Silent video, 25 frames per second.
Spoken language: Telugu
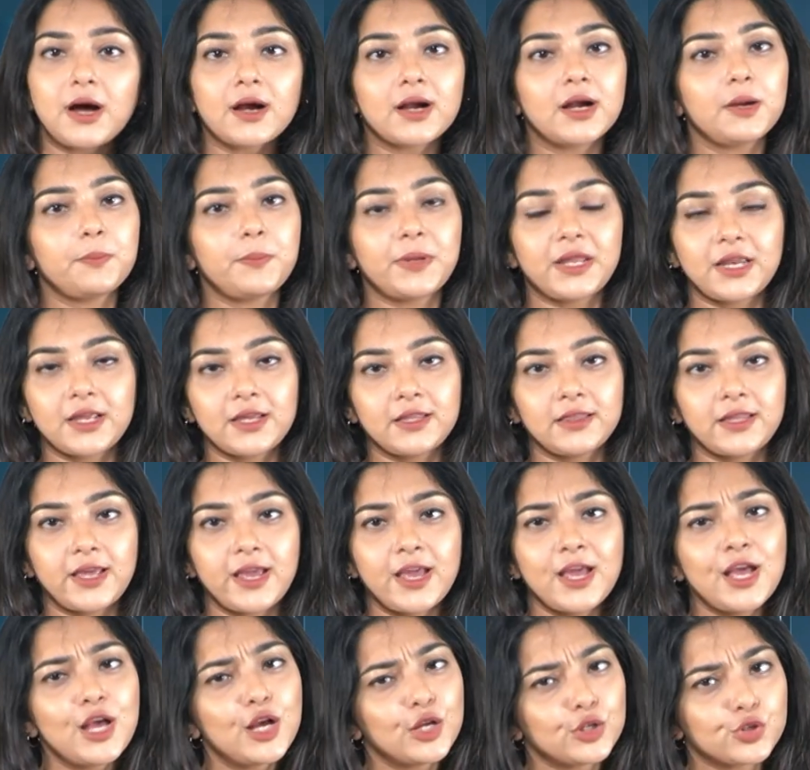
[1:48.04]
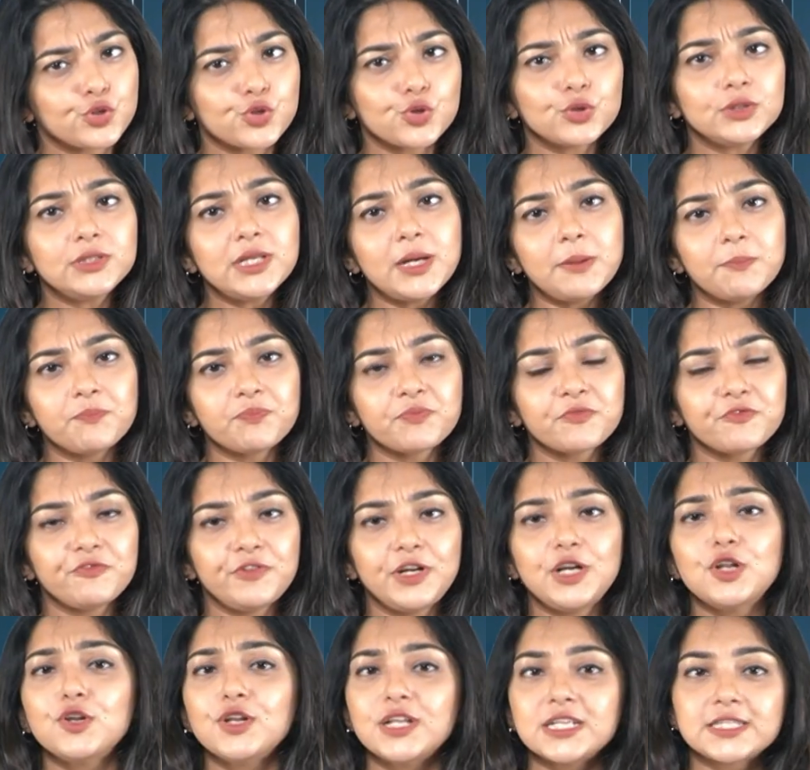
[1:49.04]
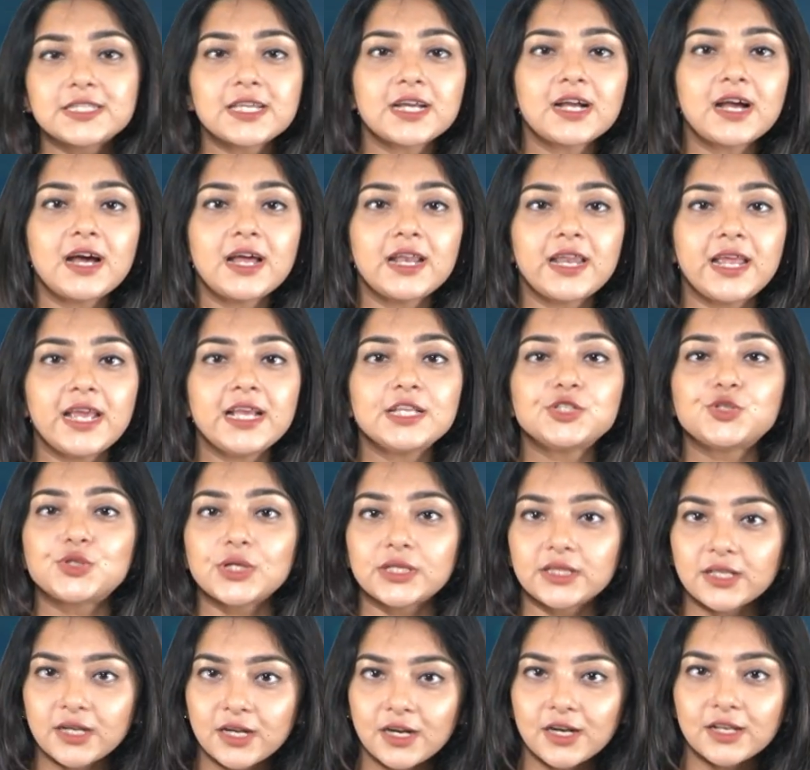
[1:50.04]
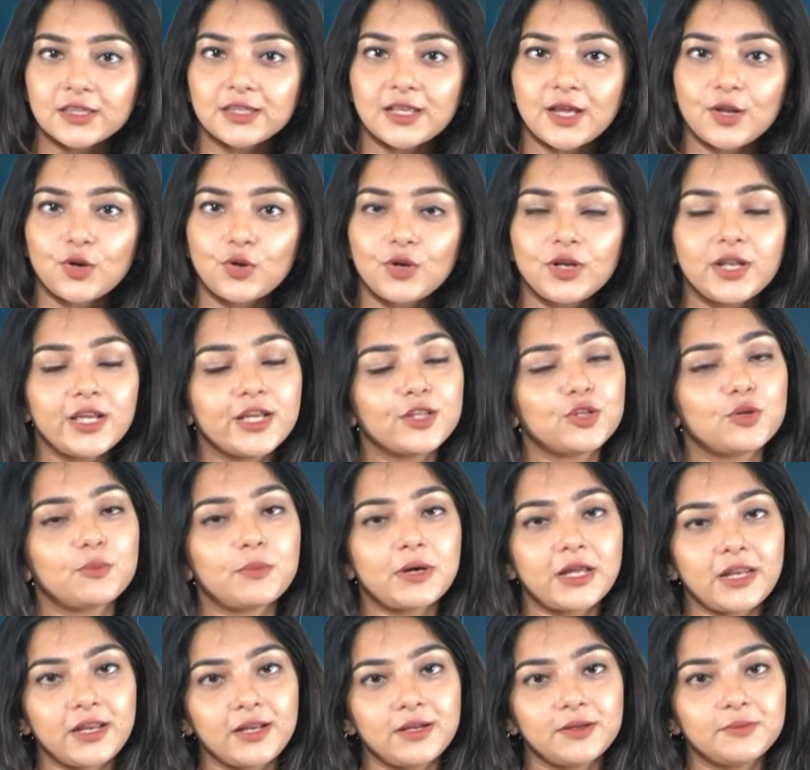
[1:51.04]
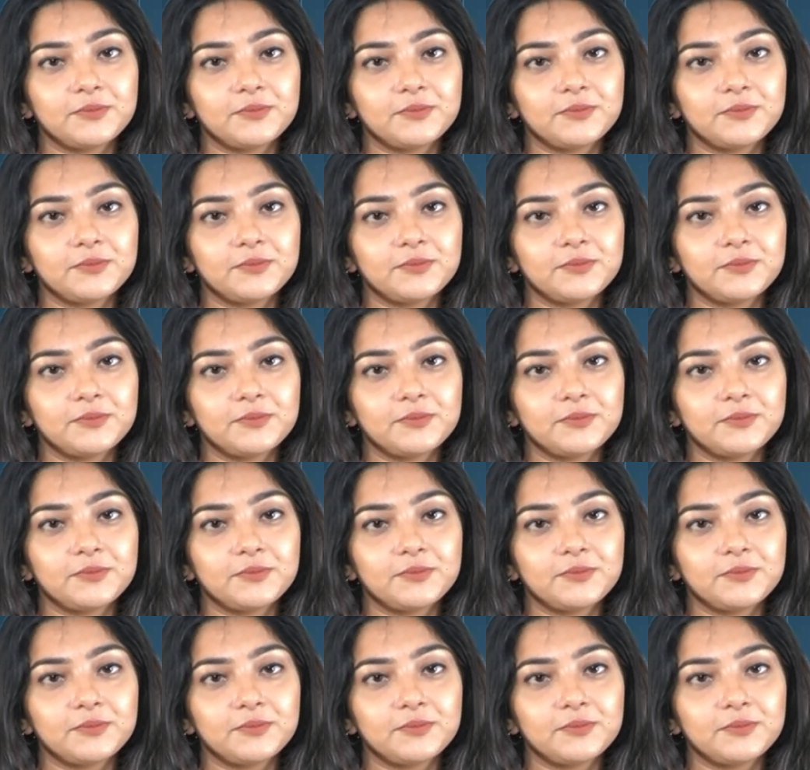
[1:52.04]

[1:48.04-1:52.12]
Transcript: బాగా పెరిగింది చూద్దాం వీళ్ళు నిజంగానే జత కడతారో లేదో మరి